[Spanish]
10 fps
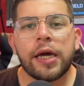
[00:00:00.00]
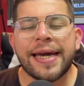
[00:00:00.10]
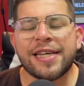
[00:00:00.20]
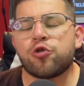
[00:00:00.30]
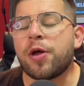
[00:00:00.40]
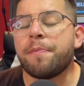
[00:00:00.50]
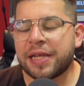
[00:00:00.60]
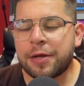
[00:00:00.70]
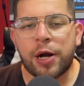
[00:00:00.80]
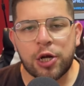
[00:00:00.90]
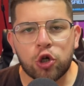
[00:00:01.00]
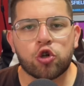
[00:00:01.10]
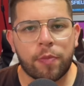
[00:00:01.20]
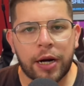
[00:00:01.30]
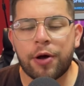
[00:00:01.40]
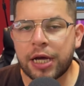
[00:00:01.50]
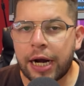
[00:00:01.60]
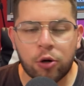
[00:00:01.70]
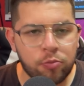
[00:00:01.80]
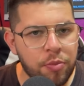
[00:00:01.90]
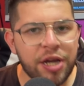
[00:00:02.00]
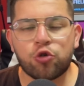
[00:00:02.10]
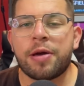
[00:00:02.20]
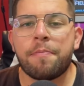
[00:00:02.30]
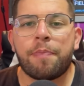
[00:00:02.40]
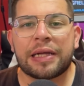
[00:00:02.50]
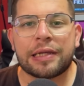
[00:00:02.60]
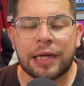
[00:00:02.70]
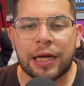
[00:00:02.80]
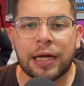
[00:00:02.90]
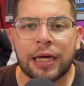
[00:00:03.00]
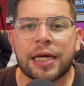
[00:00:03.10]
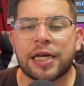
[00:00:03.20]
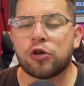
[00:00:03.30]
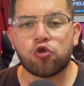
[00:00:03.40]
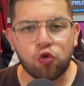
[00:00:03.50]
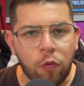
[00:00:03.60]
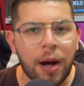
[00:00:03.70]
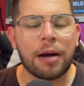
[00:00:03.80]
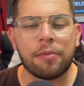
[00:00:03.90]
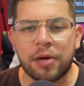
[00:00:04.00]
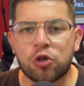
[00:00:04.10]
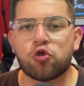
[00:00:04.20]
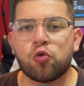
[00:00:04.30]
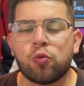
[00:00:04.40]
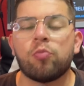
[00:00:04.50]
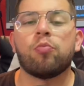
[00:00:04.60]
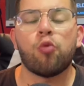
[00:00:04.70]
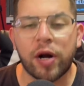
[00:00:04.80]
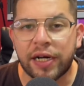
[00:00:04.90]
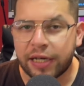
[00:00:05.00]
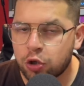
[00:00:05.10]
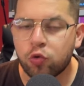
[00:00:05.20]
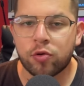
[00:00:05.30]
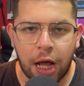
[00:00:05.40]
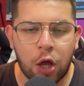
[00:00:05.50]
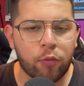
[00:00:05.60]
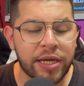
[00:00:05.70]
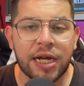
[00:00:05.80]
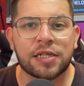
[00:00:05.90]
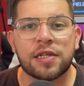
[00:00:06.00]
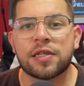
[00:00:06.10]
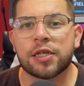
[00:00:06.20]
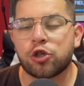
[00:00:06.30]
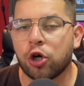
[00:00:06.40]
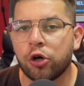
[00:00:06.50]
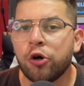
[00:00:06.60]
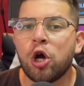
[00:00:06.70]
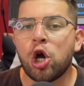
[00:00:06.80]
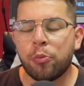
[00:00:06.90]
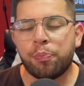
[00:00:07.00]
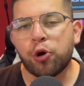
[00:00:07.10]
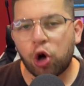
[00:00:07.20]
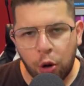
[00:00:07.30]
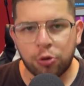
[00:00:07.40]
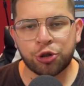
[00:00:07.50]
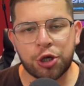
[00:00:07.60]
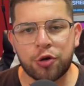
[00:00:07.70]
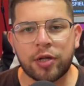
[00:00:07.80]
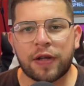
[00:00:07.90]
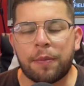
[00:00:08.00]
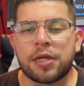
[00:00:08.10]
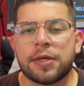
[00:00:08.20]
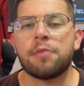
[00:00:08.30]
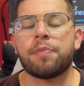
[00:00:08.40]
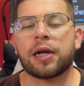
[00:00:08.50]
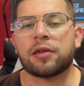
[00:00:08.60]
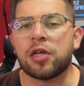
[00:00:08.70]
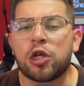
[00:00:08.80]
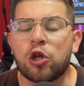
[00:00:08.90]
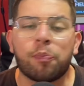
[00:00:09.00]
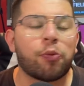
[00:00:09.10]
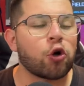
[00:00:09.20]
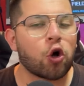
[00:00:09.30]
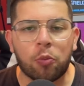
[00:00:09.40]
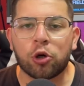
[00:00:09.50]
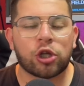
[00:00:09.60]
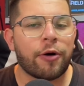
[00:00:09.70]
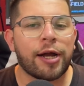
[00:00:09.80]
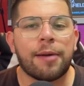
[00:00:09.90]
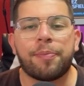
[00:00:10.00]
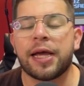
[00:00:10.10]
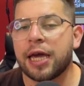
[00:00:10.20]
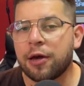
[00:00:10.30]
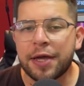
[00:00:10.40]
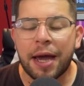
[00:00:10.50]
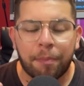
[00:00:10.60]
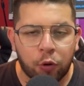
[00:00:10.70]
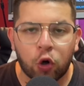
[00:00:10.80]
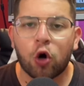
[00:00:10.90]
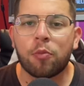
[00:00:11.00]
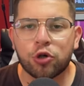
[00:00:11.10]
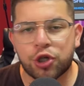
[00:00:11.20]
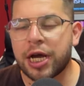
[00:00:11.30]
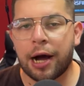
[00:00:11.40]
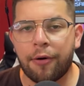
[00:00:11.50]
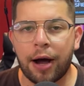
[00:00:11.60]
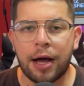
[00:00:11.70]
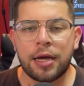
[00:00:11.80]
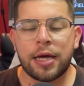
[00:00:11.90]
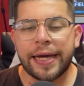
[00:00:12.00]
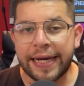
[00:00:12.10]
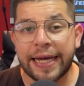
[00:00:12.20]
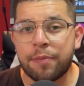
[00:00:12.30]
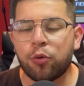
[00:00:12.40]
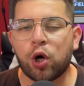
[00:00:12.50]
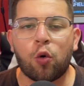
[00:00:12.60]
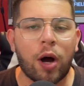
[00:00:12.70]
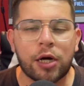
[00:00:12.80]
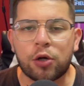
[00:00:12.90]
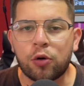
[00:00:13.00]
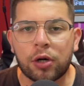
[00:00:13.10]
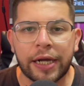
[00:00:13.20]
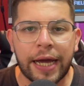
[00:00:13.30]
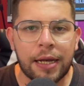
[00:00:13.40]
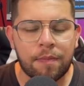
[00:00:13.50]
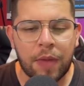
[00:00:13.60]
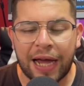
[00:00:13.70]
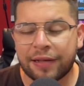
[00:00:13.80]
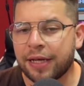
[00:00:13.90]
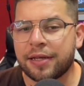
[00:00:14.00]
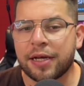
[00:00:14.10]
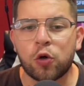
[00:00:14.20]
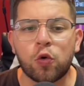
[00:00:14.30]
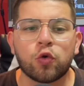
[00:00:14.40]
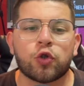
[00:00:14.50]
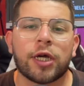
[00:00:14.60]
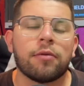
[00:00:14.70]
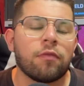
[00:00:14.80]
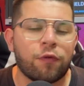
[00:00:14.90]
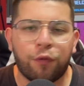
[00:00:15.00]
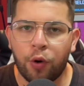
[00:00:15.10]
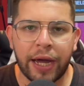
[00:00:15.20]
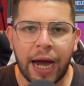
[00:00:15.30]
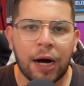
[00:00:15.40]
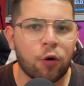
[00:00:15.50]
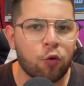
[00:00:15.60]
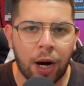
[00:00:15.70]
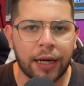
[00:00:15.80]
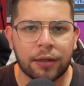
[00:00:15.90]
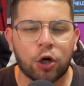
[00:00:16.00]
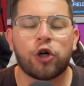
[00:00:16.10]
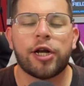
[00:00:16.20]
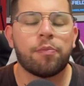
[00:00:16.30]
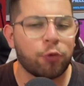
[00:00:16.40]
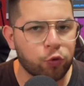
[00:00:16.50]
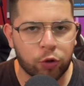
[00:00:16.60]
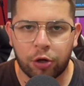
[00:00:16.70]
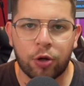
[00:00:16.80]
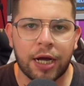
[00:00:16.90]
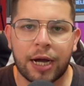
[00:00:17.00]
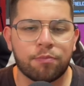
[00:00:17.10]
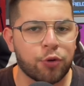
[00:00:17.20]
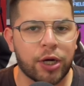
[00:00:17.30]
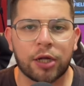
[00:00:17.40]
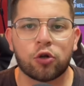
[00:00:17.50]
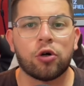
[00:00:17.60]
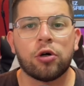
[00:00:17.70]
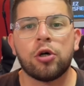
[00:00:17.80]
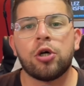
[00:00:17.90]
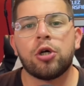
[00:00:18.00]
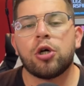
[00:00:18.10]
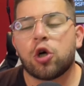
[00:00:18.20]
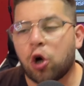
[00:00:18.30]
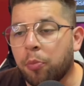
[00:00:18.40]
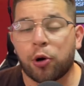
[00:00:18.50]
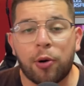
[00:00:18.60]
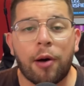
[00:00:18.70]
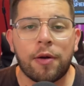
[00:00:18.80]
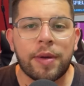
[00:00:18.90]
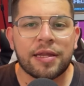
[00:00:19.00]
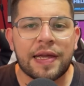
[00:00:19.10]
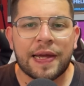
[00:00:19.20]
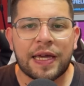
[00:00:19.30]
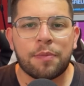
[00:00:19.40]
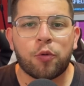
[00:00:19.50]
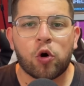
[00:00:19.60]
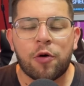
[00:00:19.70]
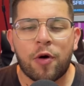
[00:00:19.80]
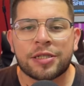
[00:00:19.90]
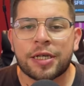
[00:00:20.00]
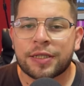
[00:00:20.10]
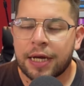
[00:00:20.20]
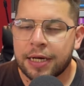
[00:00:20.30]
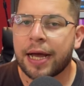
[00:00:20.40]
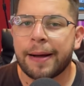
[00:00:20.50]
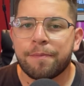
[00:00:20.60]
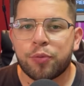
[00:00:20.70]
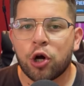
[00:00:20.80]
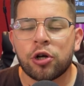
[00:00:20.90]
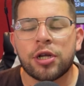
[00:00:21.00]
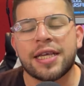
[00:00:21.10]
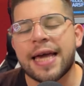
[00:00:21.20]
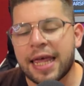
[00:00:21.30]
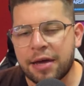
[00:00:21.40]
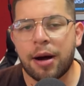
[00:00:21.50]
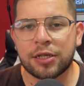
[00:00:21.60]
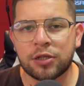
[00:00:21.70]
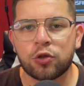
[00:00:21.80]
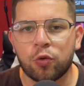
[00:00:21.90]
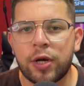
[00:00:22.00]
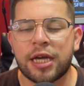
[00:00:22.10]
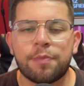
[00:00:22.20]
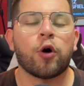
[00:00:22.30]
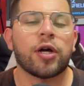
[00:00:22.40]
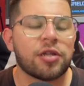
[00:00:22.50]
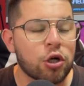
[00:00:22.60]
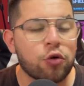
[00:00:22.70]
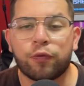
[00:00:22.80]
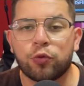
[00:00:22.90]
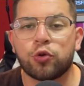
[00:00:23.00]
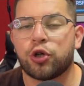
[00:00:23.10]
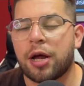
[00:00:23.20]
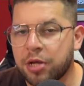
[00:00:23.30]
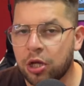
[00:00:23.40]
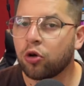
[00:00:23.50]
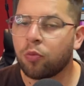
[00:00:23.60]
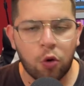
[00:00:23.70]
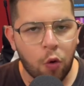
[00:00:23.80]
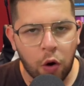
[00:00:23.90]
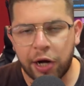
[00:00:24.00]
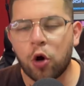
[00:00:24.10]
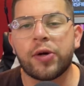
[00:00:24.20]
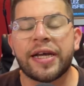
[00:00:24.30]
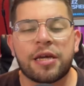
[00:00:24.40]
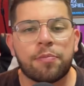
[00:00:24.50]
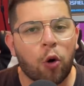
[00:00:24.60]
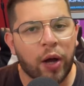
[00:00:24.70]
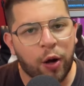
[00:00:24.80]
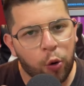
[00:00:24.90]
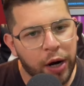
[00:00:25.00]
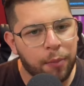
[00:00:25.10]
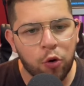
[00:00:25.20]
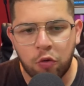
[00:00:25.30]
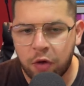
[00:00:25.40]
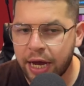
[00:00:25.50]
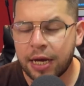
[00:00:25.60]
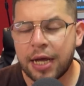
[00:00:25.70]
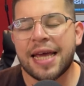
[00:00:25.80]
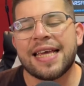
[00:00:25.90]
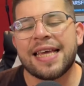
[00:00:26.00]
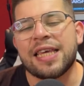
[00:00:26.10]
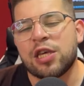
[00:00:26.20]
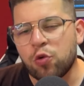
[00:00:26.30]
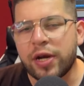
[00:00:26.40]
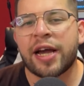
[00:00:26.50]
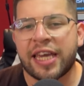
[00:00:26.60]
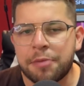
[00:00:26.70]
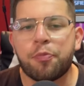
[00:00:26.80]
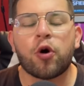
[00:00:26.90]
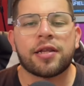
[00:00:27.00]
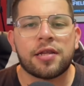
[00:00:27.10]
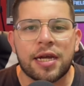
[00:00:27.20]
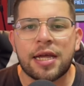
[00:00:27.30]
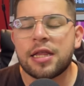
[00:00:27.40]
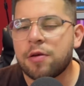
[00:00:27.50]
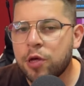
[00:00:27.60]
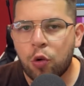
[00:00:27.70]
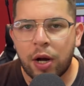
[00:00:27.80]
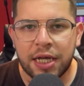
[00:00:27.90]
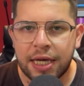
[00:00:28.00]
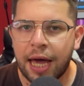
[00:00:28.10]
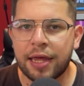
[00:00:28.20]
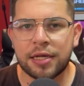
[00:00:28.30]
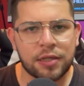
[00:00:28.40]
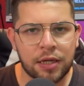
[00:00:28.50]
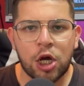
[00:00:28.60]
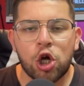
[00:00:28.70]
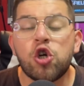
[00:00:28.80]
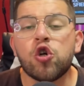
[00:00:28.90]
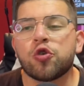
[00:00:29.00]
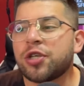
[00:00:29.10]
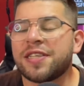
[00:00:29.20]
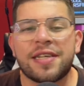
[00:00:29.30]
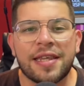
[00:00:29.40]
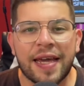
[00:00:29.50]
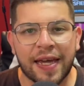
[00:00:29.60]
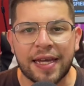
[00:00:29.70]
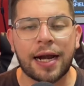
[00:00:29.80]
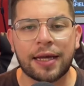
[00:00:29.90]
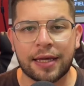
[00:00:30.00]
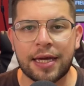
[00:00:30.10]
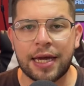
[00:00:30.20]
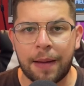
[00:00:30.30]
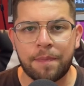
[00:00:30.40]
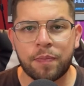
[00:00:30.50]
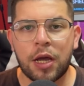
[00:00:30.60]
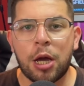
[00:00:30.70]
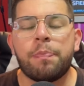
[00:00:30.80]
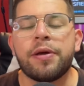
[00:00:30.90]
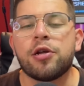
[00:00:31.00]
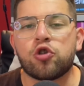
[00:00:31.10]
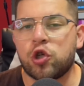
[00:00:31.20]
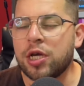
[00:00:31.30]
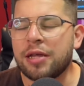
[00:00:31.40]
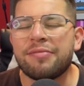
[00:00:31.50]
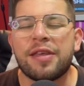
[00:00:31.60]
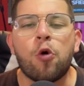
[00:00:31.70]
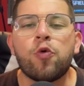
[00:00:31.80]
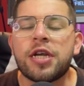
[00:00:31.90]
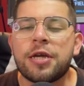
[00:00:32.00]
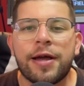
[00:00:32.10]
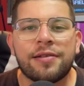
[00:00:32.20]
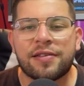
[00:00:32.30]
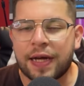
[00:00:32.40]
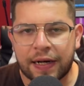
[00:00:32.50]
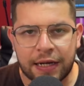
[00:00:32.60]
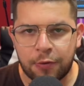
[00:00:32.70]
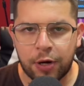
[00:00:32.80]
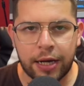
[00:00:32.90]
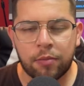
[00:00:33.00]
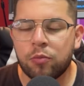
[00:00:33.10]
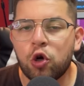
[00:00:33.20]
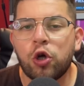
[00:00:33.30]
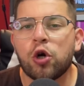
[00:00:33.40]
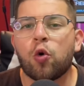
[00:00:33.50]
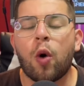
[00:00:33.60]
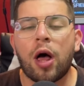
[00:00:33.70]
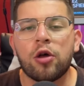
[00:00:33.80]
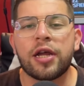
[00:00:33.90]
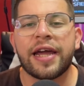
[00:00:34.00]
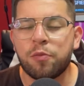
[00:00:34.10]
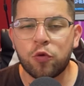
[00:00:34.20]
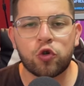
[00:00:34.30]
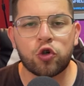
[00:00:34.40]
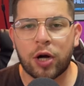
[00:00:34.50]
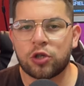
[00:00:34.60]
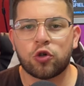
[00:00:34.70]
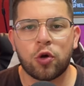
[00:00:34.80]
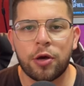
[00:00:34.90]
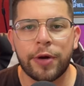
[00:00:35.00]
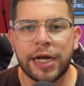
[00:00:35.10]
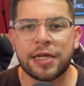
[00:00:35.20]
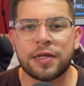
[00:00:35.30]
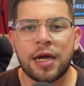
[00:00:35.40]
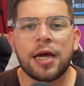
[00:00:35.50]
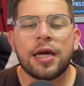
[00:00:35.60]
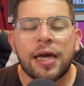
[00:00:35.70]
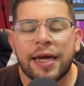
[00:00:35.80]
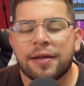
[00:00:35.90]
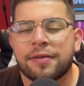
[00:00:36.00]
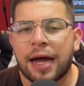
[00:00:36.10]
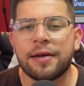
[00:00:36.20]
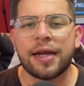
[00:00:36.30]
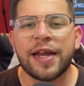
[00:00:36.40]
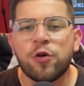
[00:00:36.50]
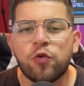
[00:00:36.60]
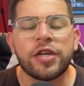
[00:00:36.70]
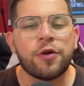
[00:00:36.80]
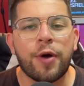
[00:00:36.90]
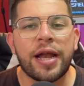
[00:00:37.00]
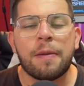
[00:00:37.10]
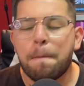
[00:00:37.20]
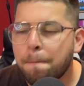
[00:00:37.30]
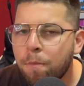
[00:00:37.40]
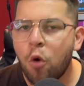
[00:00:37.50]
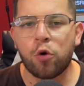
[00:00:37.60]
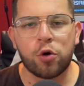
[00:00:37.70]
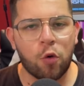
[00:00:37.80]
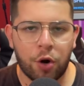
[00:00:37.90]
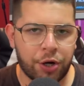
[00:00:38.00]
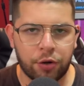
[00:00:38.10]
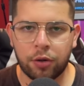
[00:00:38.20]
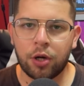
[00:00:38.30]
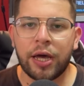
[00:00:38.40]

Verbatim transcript: Es un empate valioso para Belgrano. Es un empate que suma, es un buen resultado, me da la sensación, por cómo se dio el trámite del partido, por cómo estaba la previa, por cómo llegaba el equipo de Juan Cruz Real hasta este cruce. Fue a jugar con el puntero del campeonato, con probablemente el equipo que vaya a salir campeón y además un equipo que tiene un funcionamiento muy bueno, un equipo que juega muy bien y un equipo que tiene individualidades, no sé si de jerarquía, pero sí de un nivel terrible. Lo de los jugadores en muchos casos de Vélez están en un nivel muy bueno.